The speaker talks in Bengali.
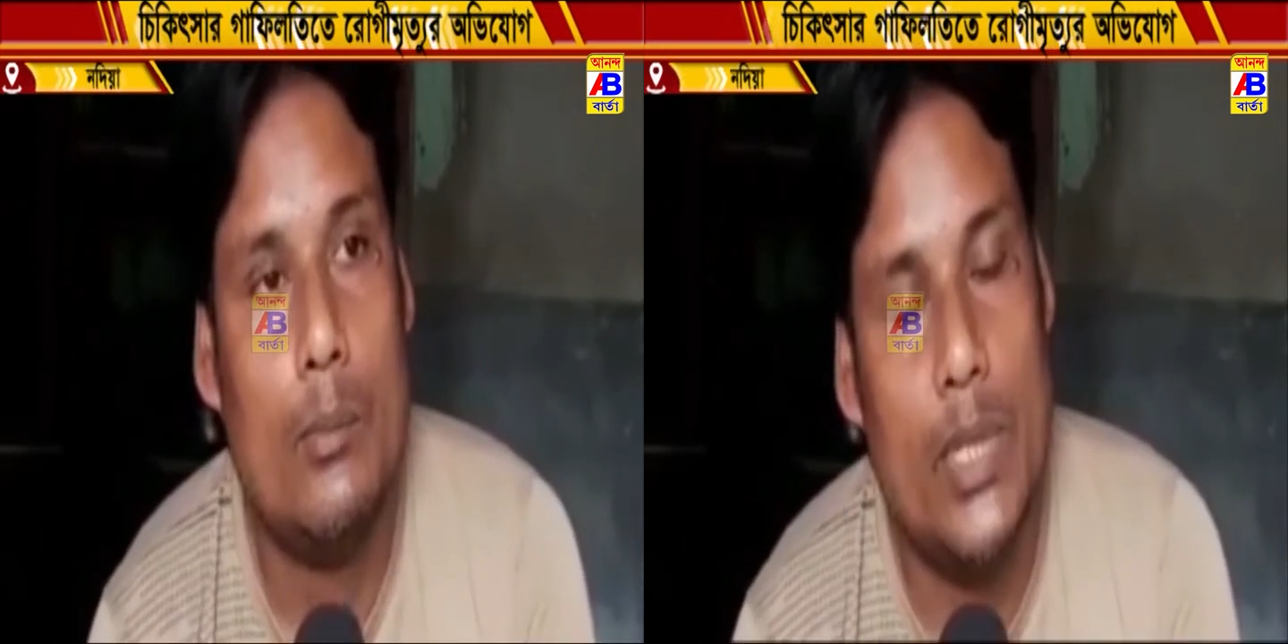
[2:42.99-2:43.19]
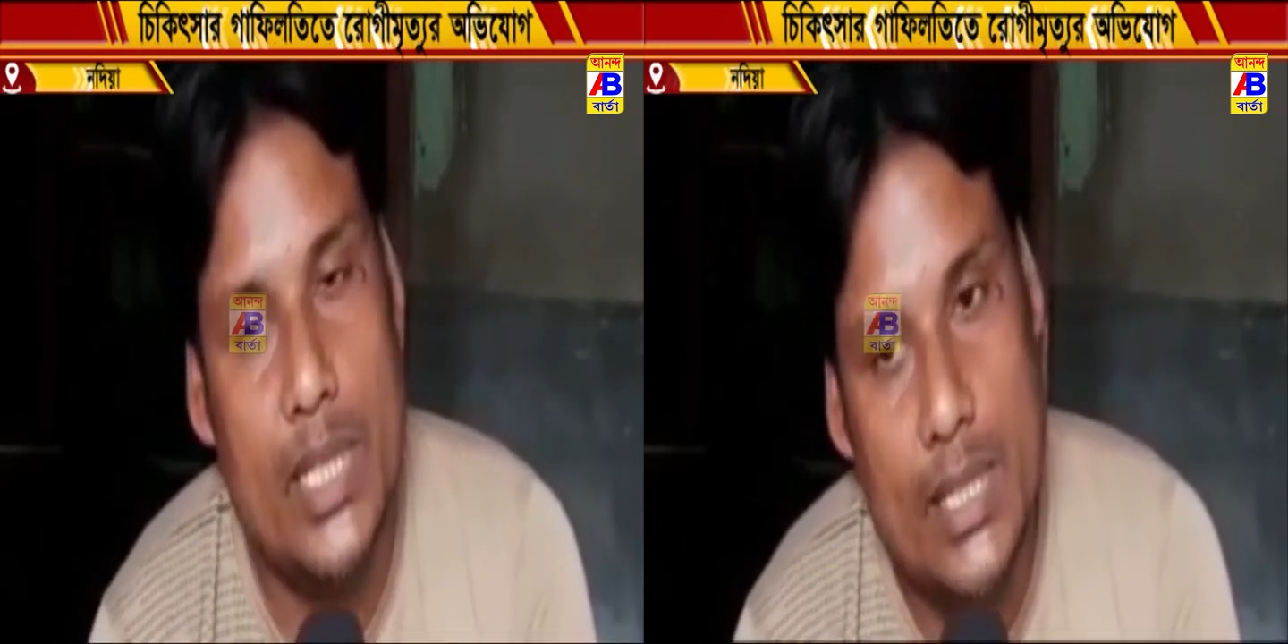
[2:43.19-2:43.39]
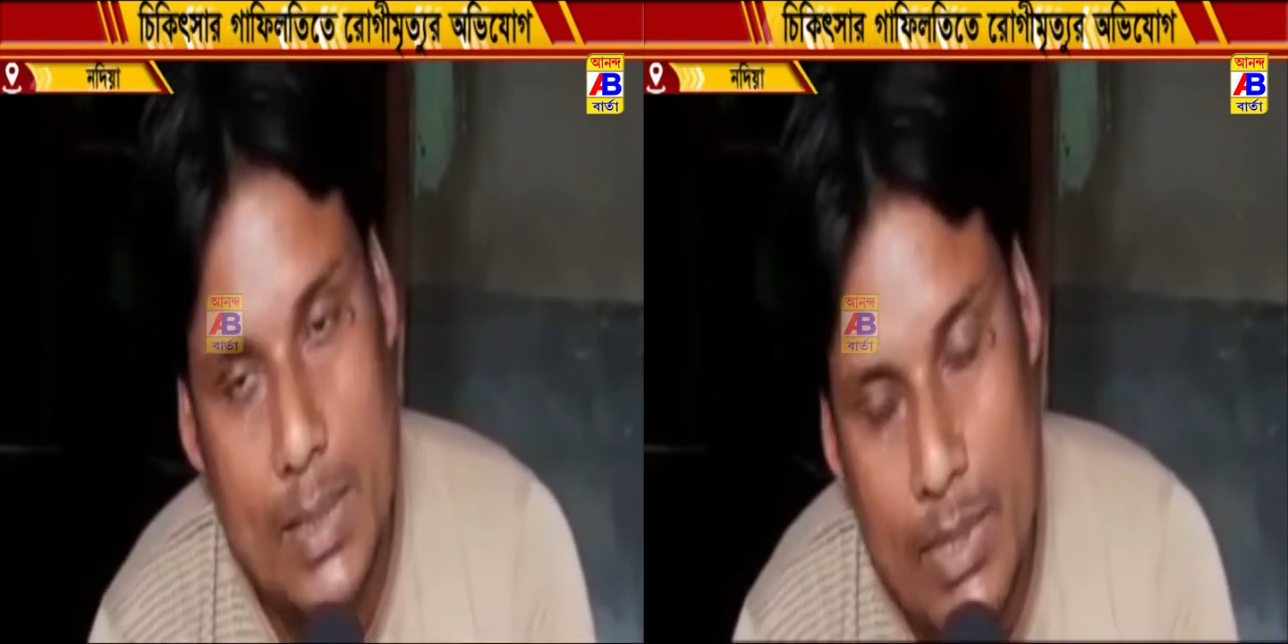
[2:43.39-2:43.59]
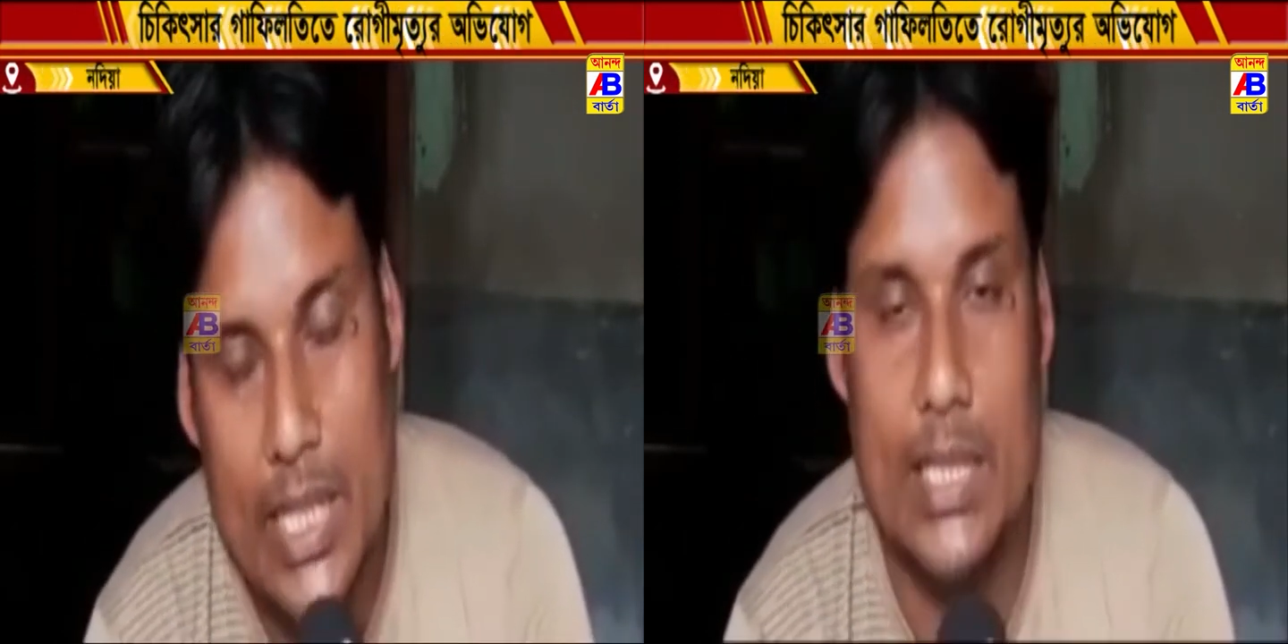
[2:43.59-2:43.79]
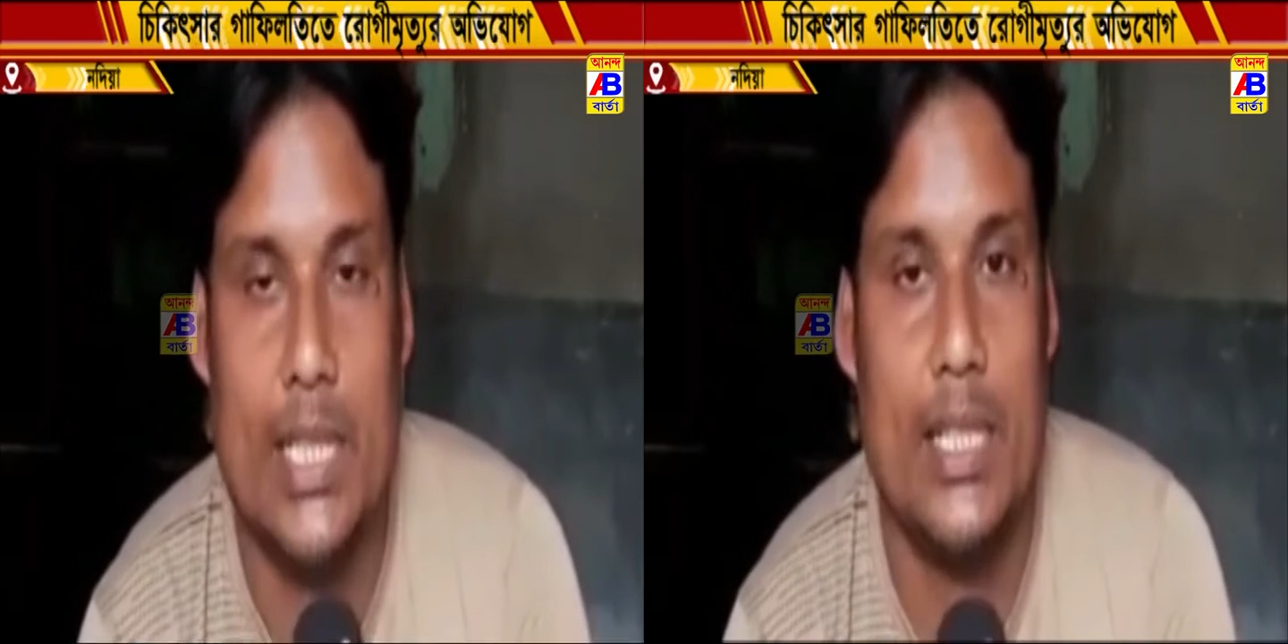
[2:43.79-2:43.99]
পেশেন্টটা
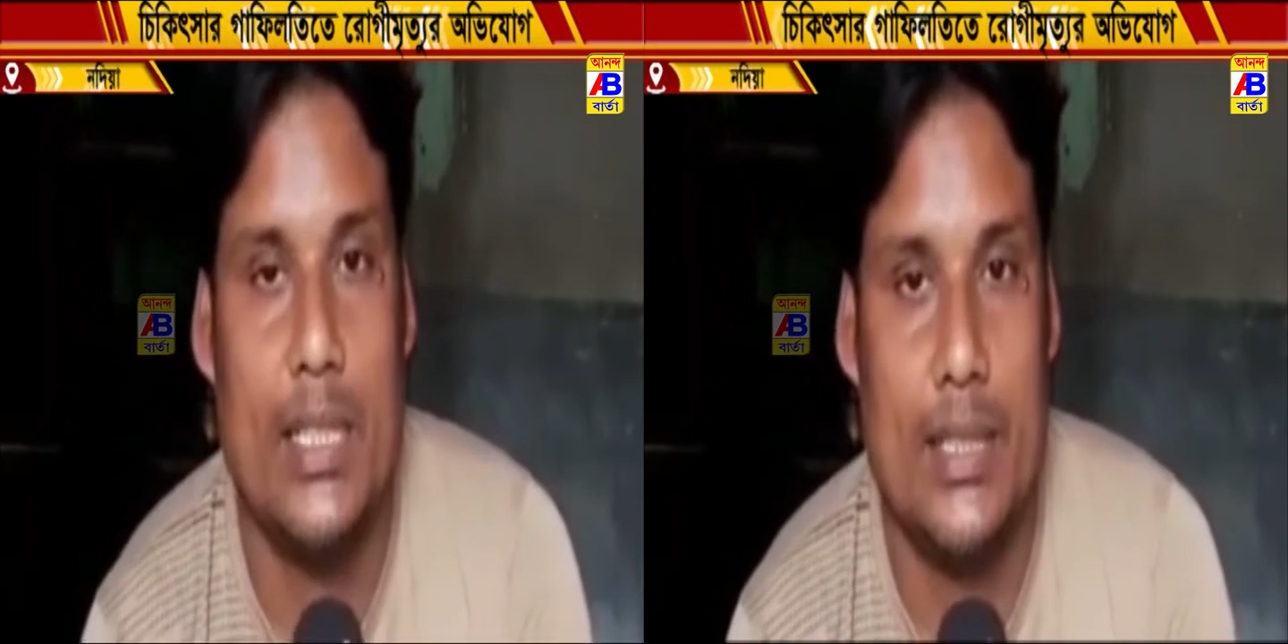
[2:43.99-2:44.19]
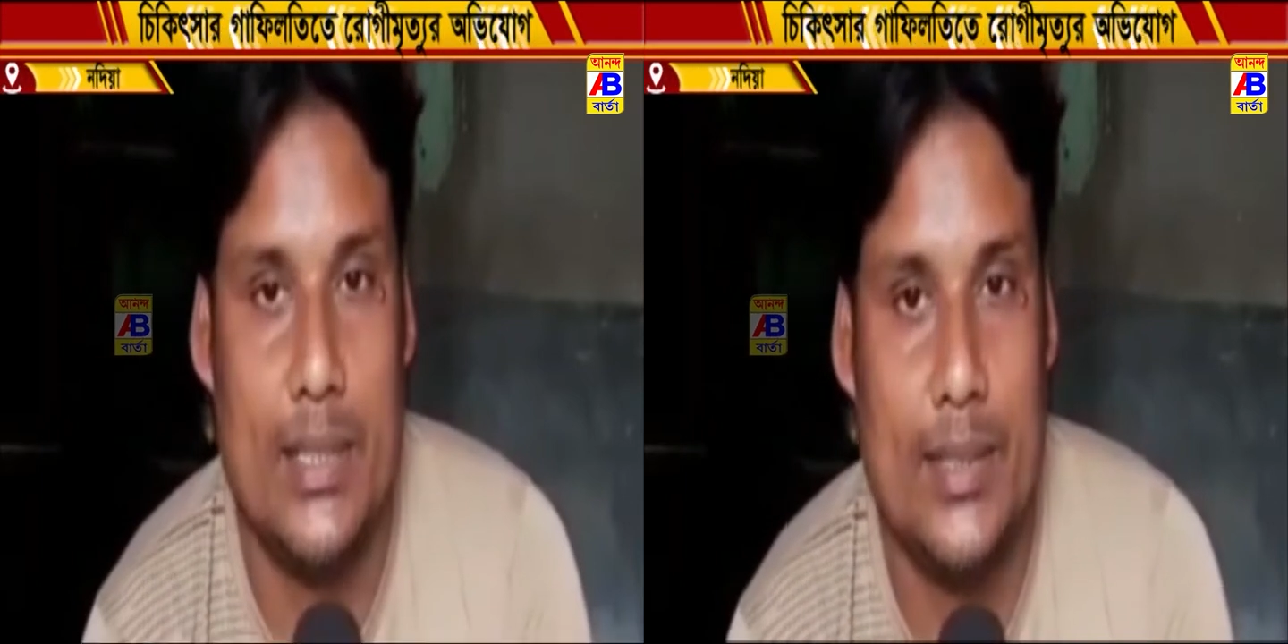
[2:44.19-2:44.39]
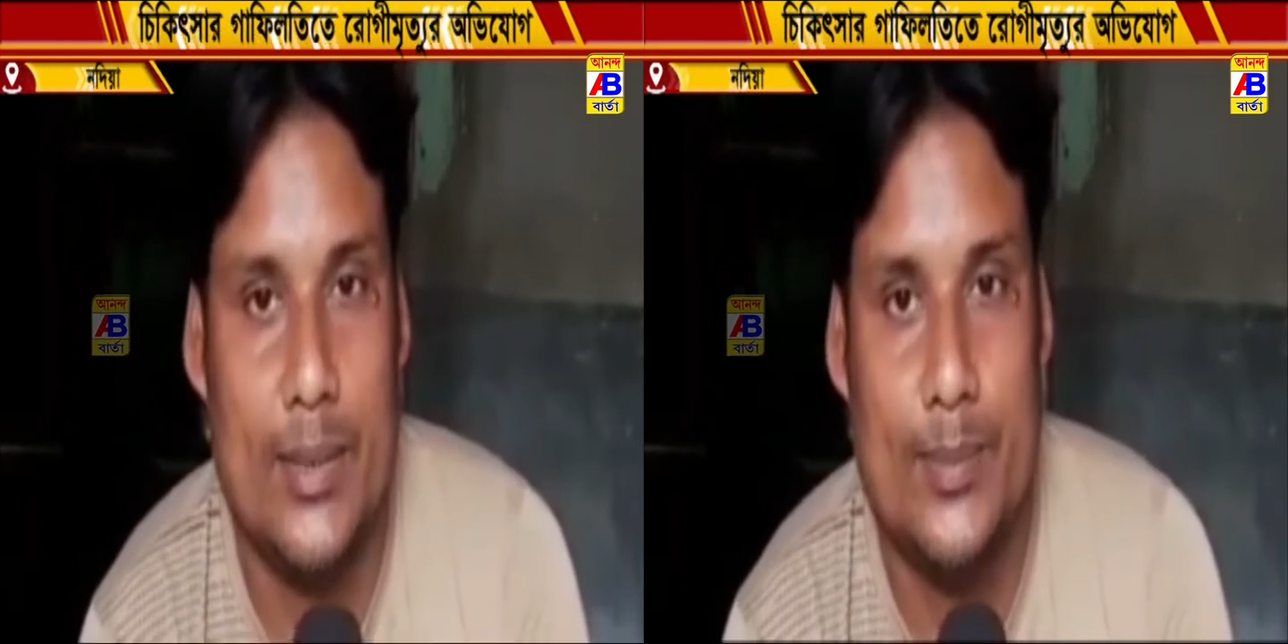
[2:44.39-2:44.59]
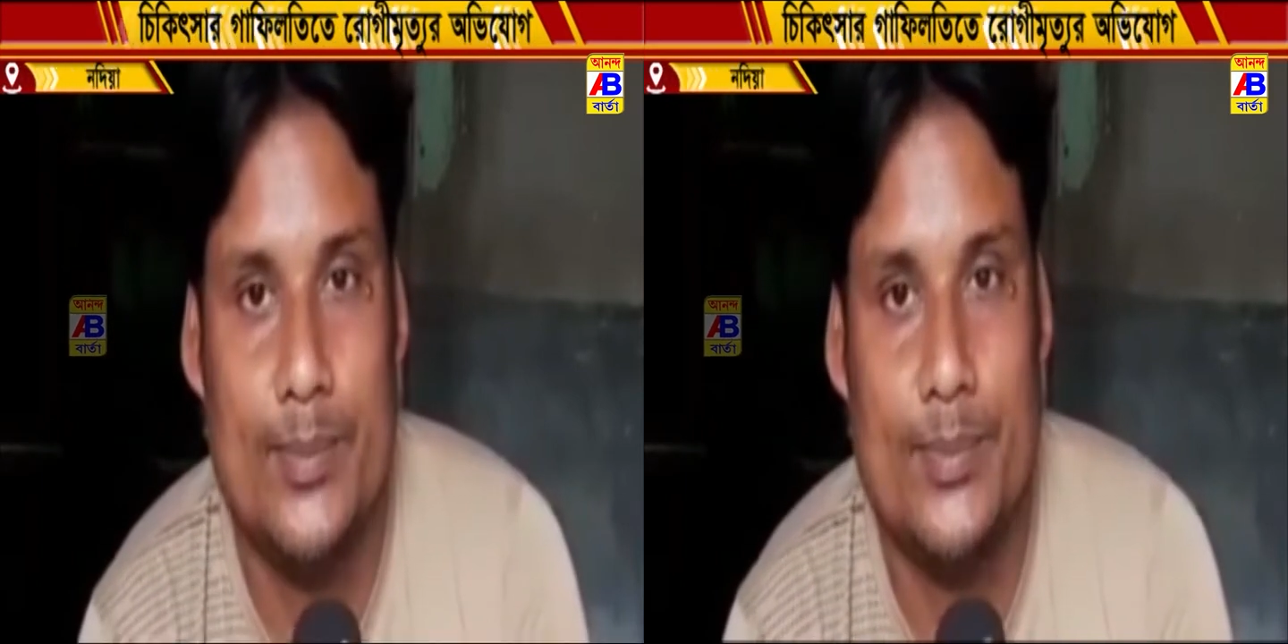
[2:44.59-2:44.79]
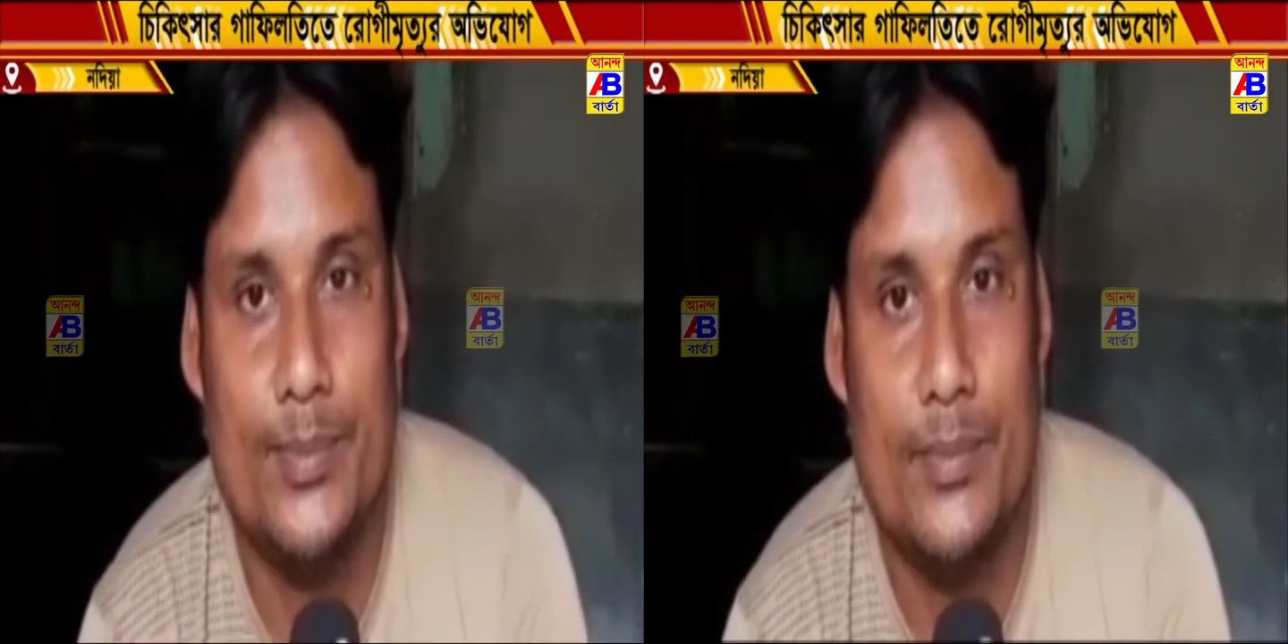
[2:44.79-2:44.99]
মারা যায়
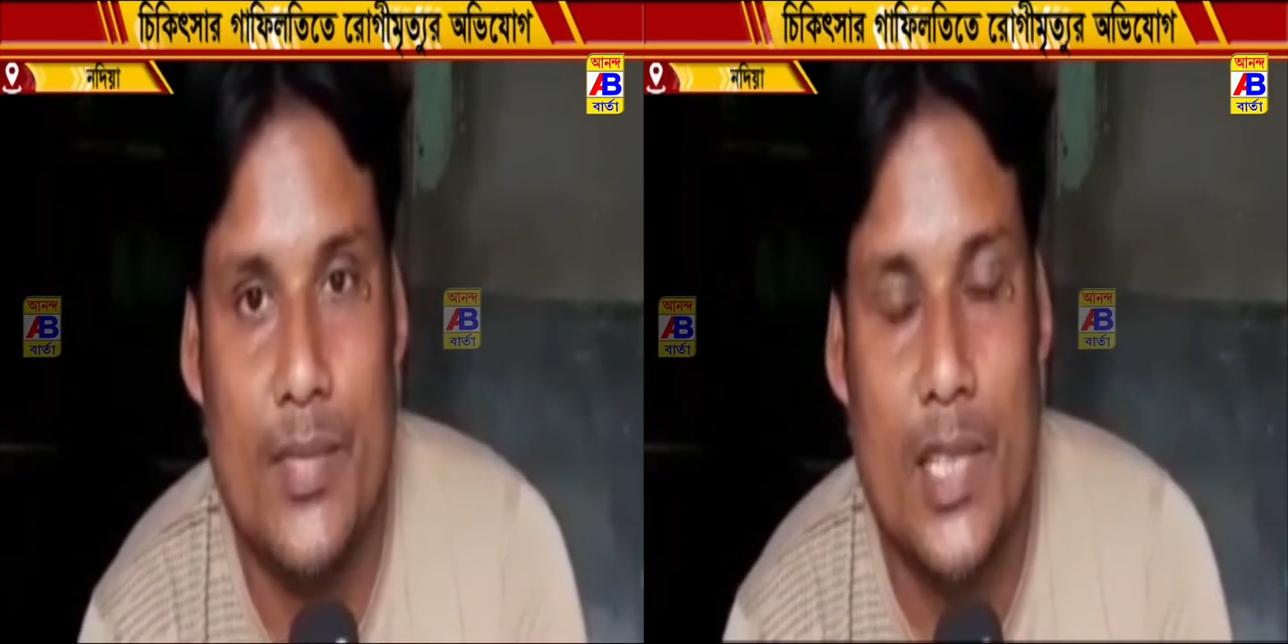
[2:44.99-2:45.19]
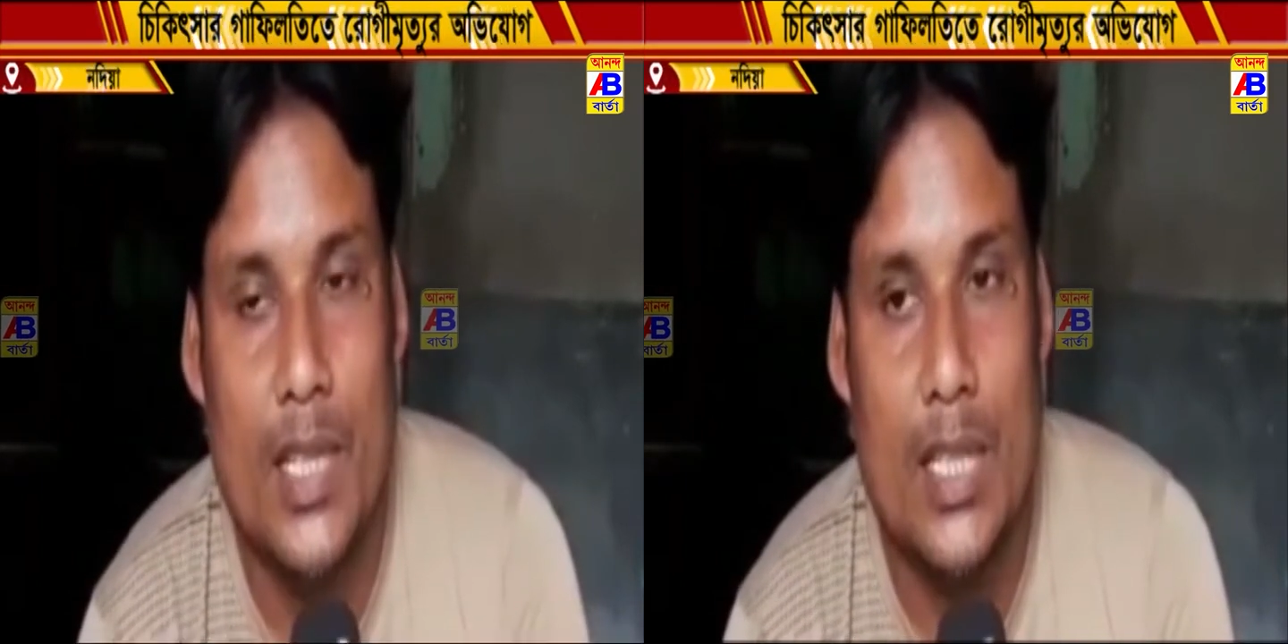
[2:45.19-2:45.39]
তারপরে কি করলেন